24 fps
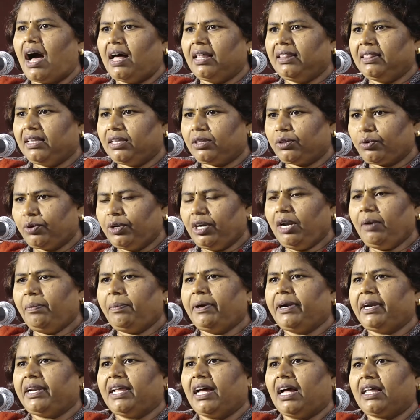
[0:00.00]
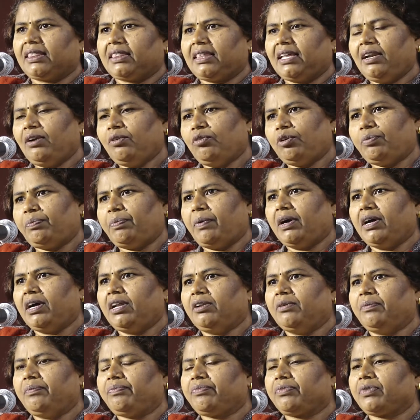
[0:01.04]
அந்த தொழில் பற்றிய அத்தனை
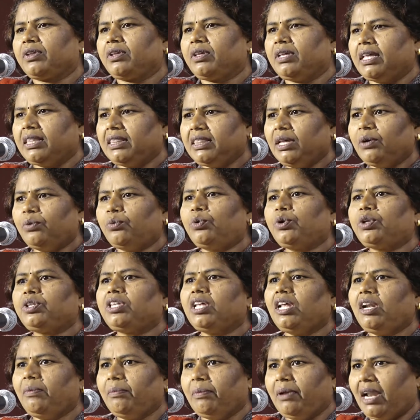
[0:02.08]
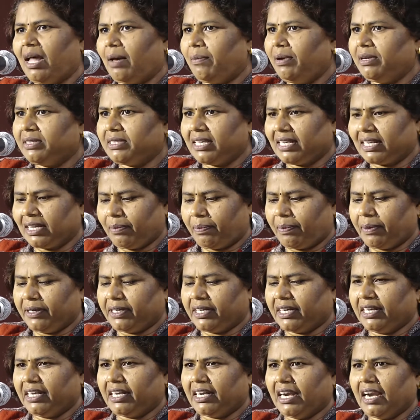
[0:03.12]
நுட்பங்களும் எந்த உறுத்தலும் இல்லாமல்
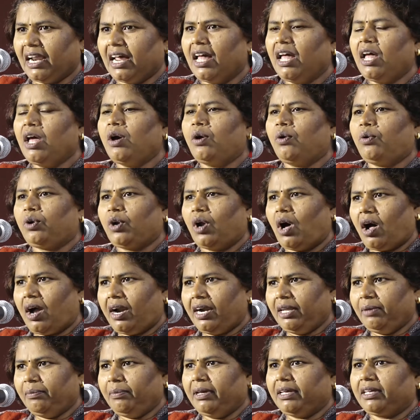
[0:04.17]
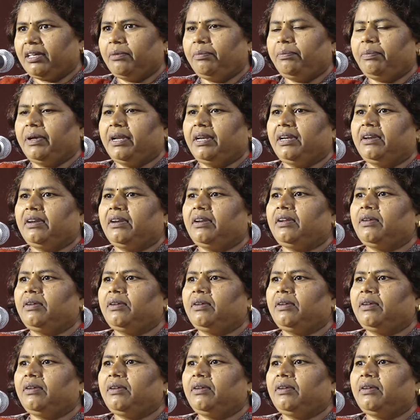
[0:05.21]
சேர்க்கப்பட்டிருந்தன ஒரு ஆடை மேய்க்கும் பெண்